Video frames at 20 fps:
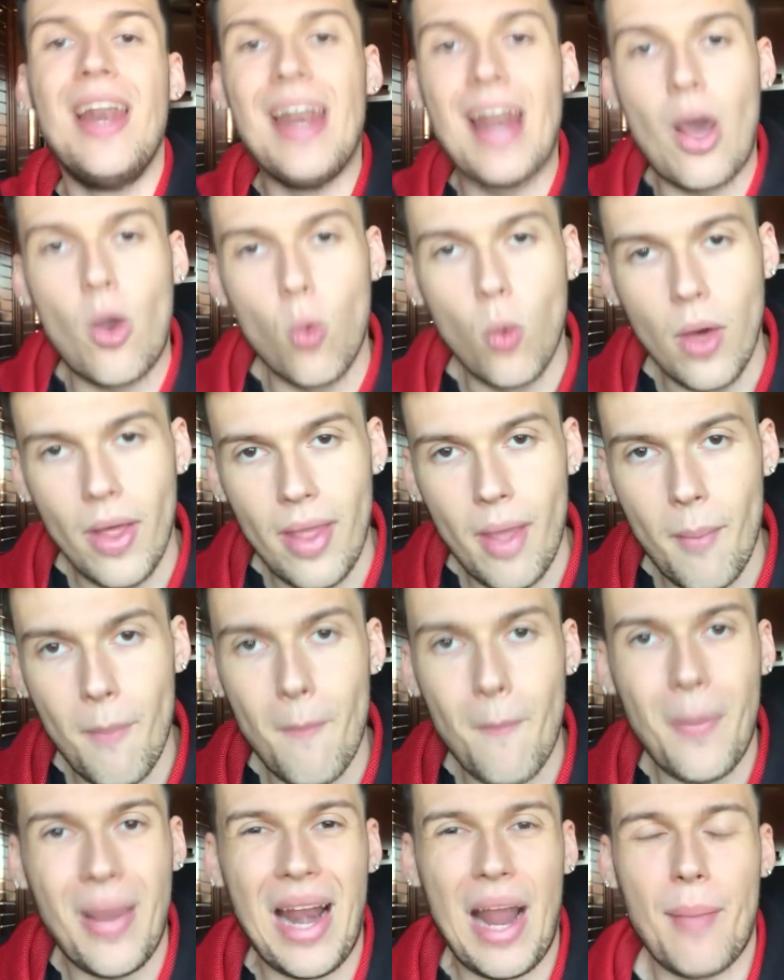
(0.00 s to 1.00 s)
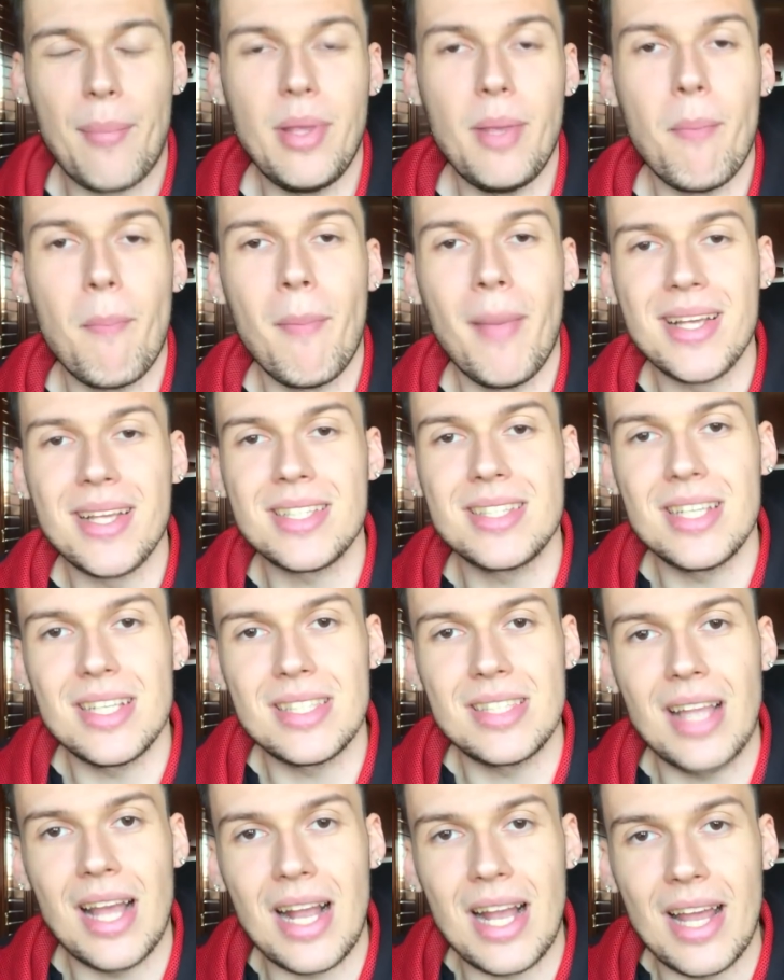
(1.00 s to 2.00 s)
la jugada para mí más
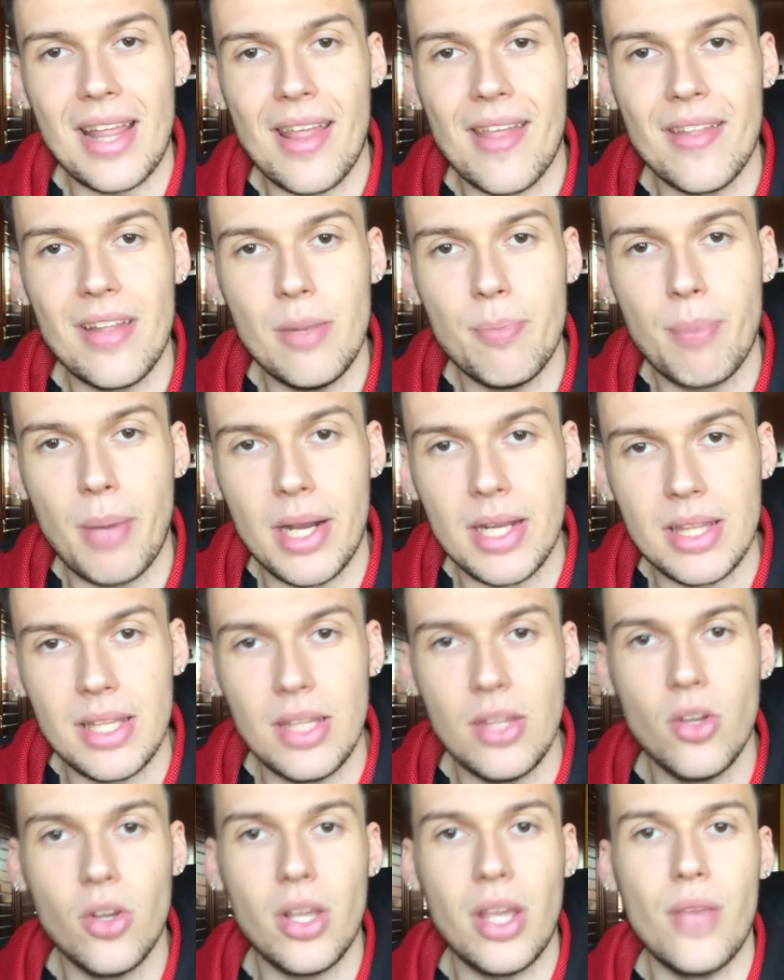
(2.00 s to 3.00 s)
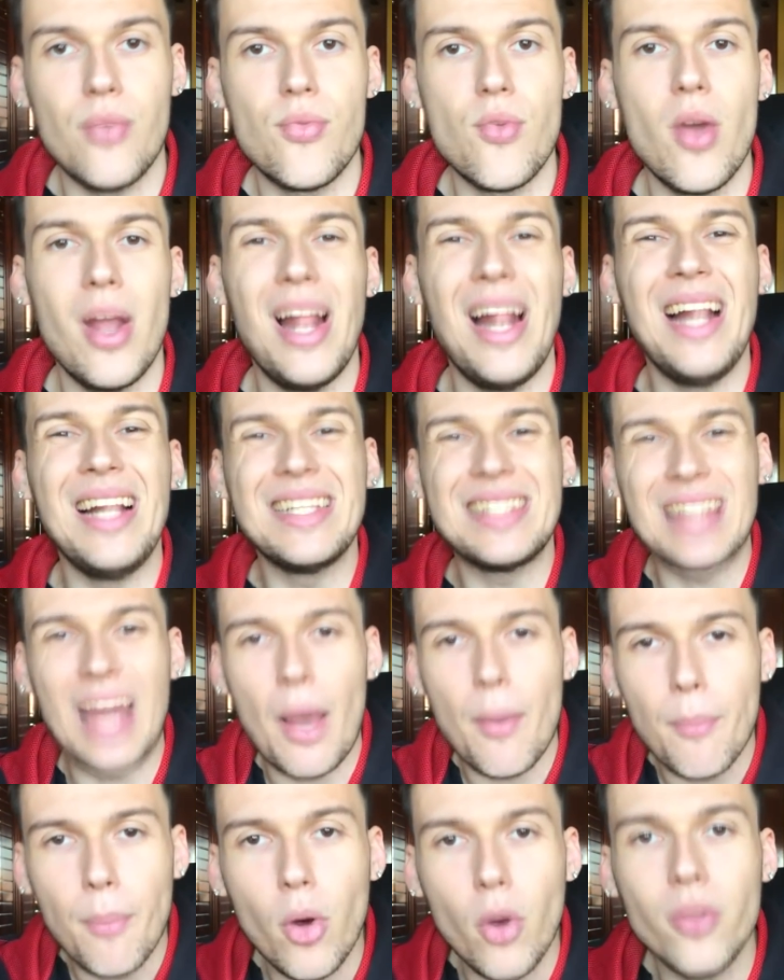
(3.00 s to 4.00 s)
destacada del partido que fue el
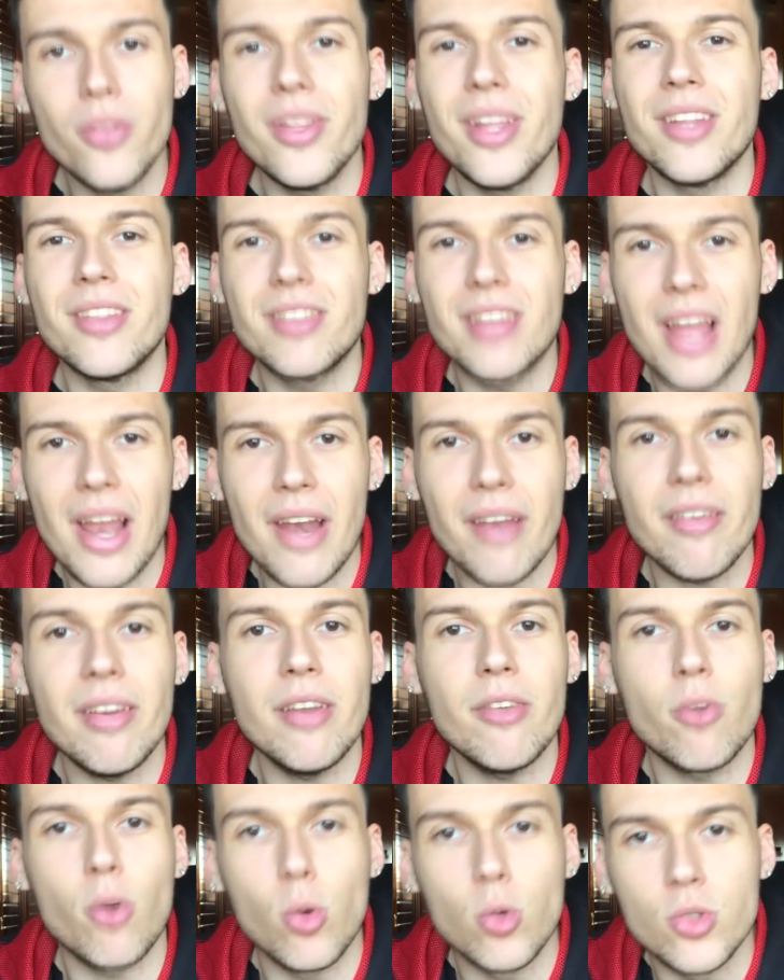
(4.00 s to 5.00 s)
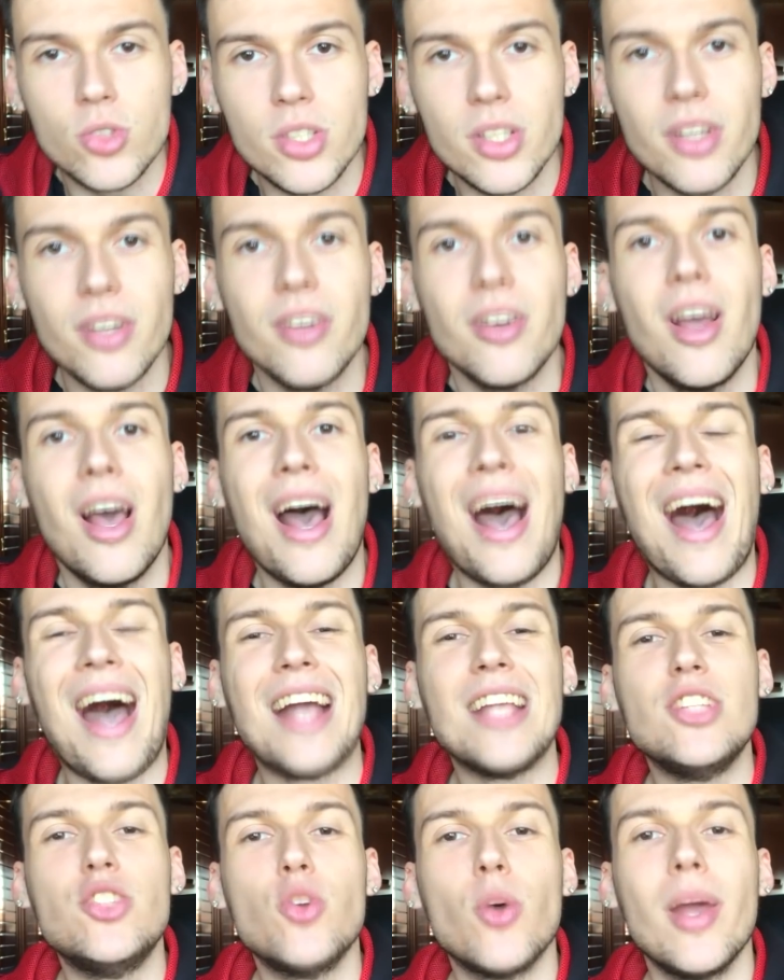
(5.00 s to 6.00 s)
tapón de Terry Rozier
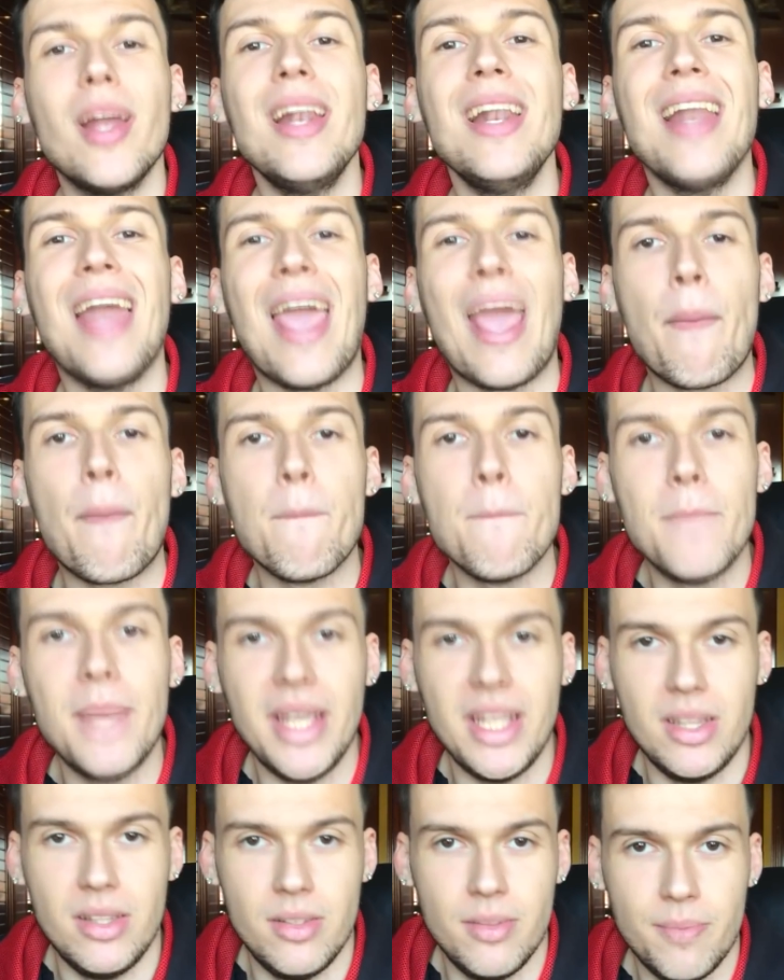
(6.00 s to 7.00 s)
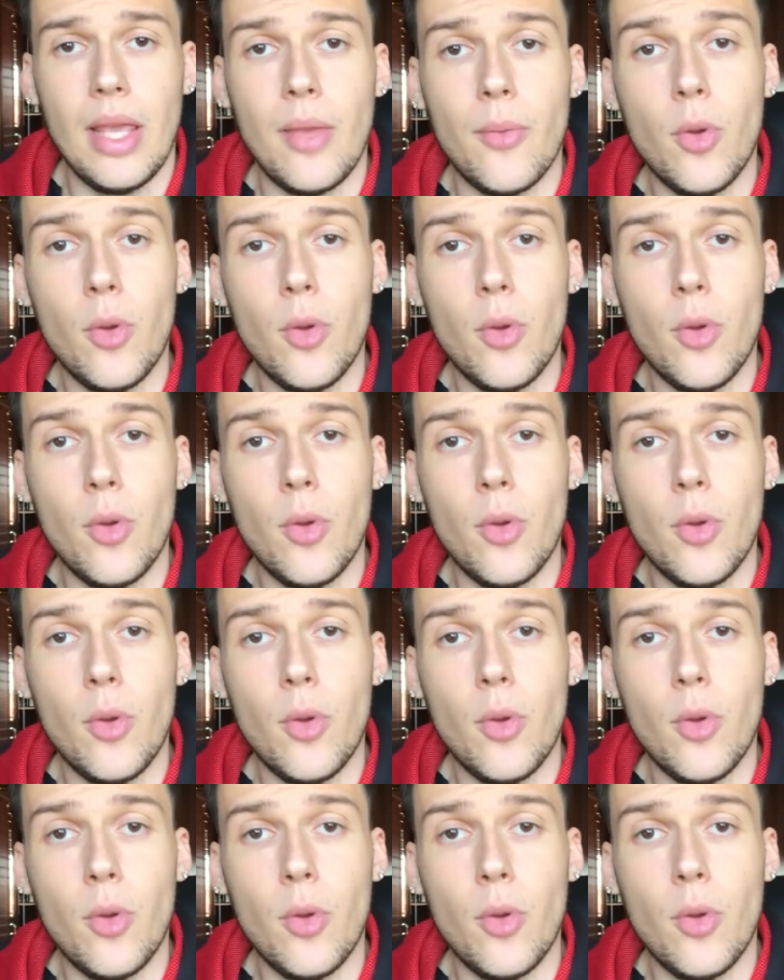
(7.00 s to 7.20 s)
a Joel Embiid.